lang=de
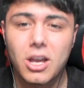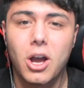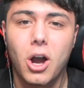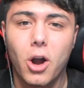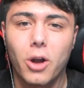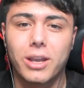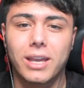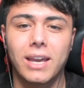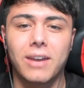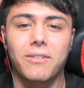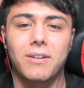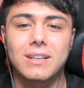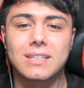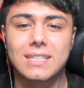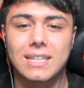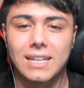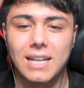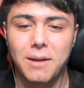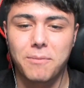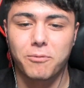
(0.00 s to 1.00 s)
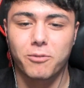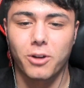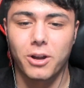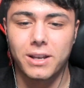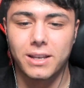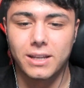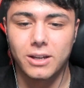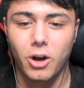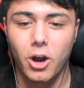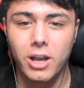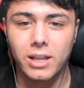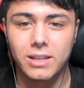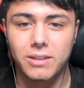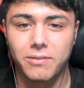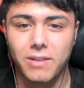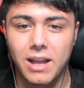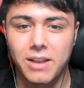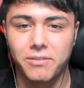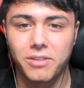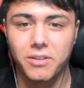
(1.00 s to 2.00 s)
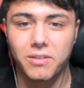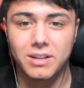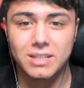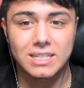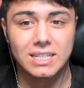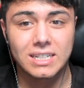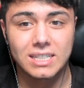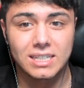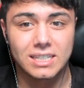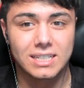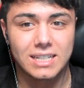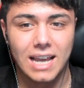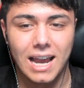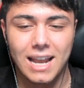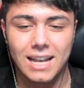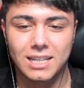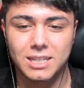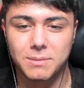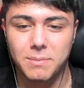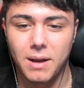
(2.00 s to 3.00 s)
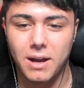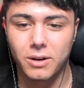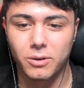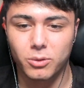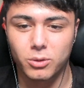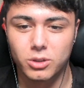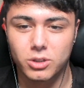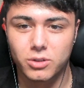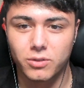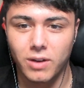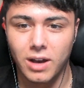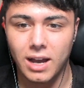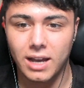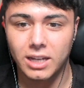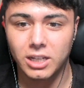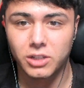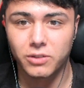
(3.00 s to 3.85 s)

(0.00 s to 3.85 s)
Okay, was geht ab, Freunde? Heute werden wir was richtig Geiles machen. Und zwar, ich